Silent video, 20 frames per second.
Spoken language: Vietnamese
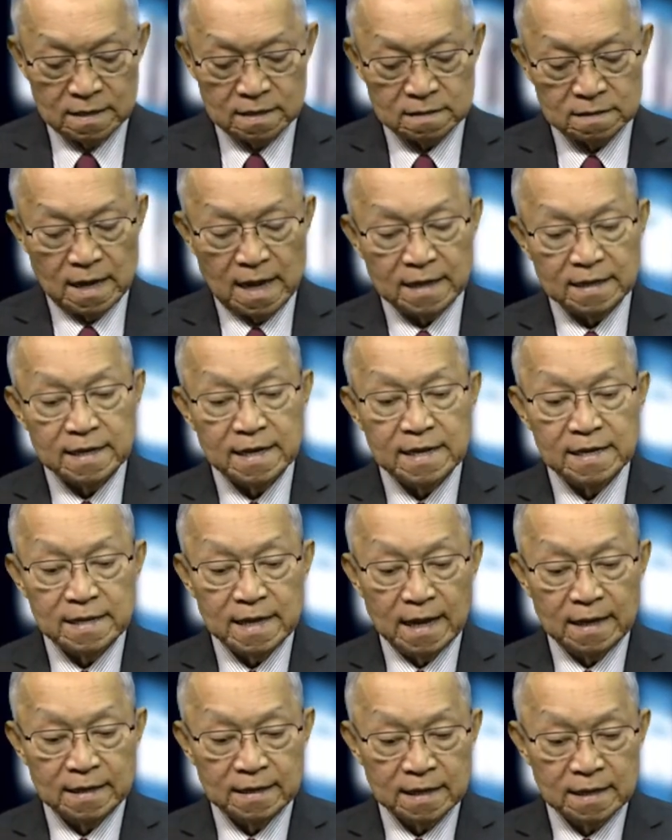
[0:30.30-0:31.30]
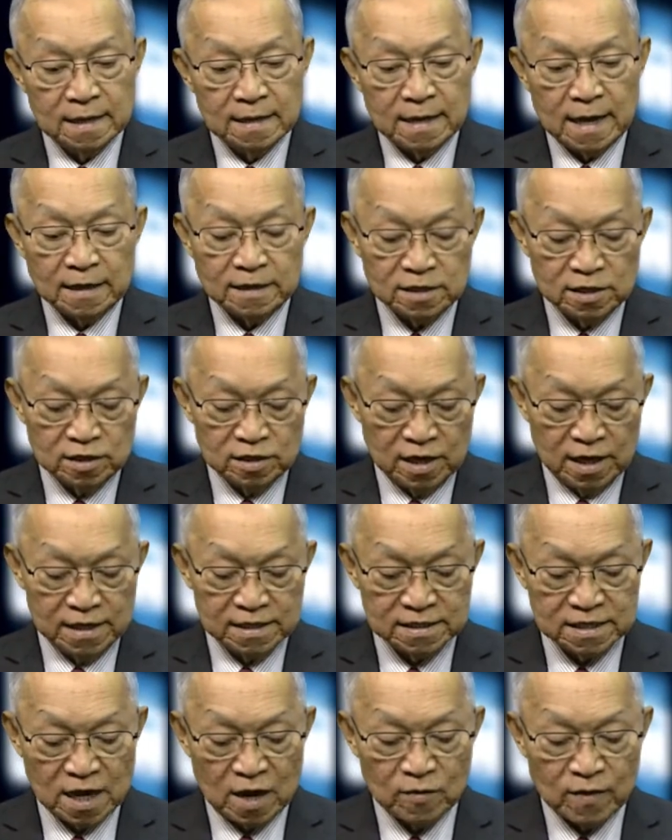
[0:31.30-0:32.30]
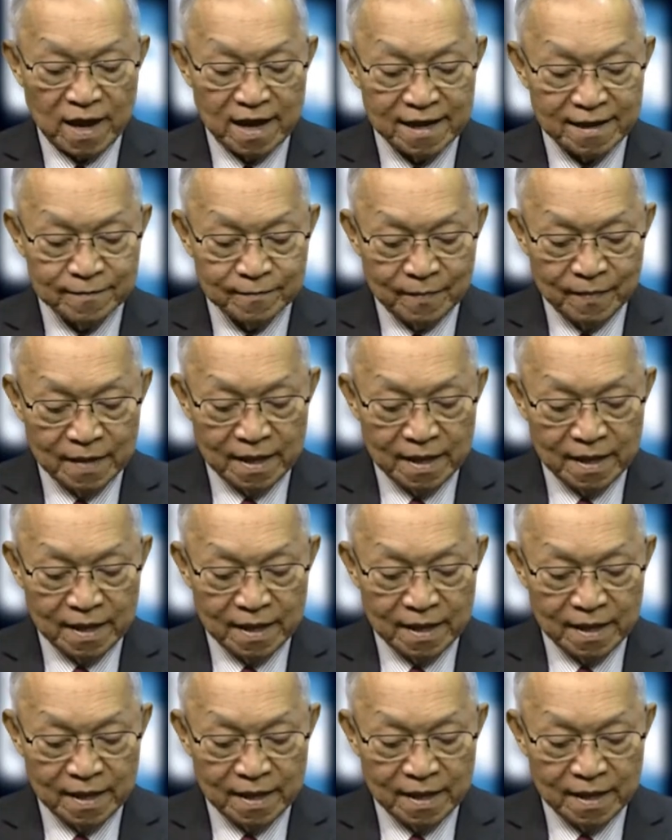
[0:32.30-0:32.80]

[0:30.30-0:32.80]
đã ghi nhận các sự kiện sau đây.